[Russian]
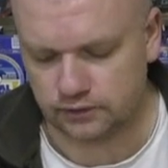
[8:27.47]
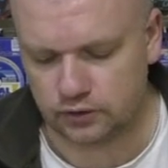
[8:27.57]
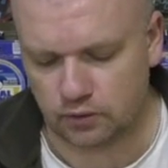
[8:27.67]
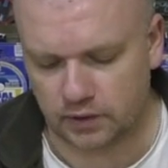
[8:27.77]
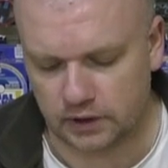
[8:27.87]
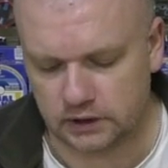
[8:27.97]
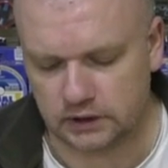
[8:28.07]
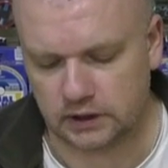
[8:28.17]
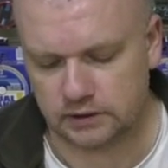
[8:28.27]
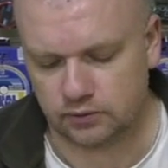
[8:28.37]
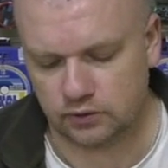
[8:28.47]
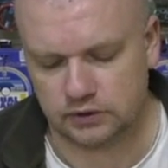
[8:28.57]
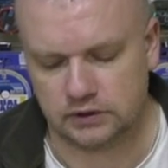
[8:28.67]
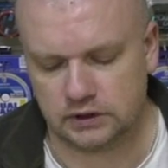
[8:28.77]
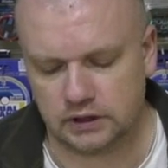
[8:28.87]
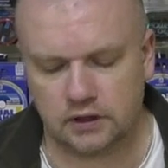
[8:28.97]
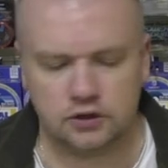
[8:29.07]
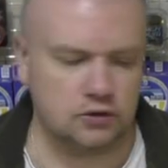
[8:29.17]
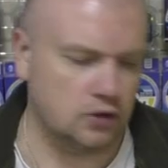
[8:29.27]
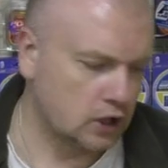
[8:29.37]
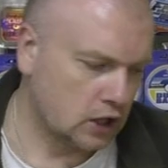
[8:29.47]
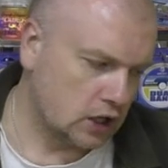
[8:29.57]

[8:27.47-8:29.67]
Все пролетать будет хорошо.